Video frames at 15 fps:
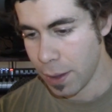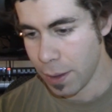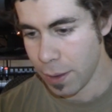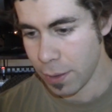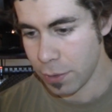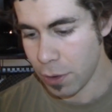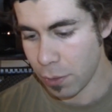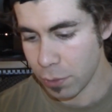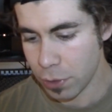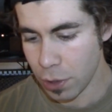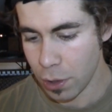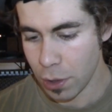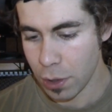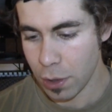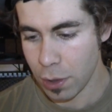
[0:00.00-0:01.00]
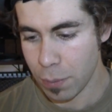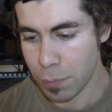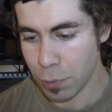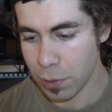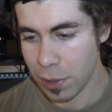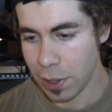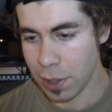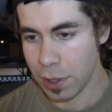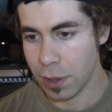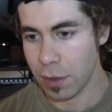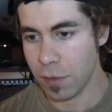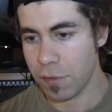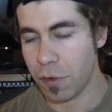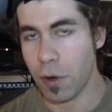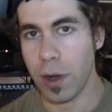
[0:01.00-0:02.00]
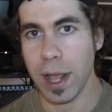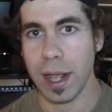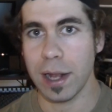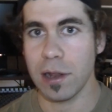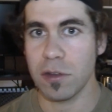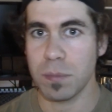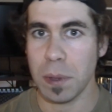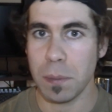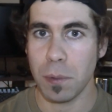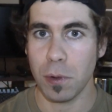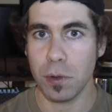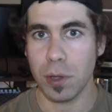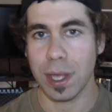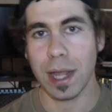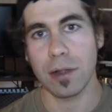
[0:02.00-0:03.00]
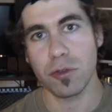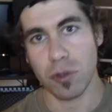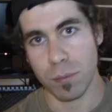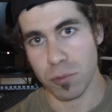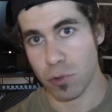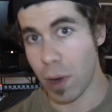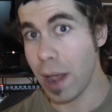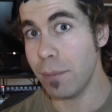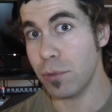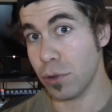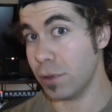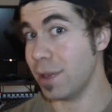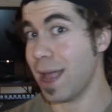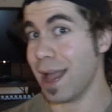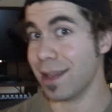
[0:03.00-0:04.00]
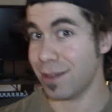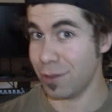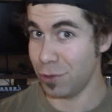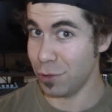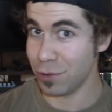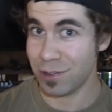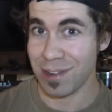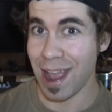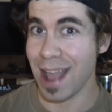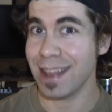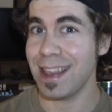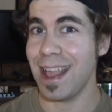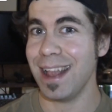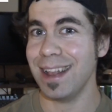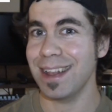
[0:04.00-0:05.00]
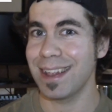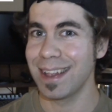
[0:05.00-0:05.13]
Euh, donc, euh, pour les for English people, you can subscribe to that new channel.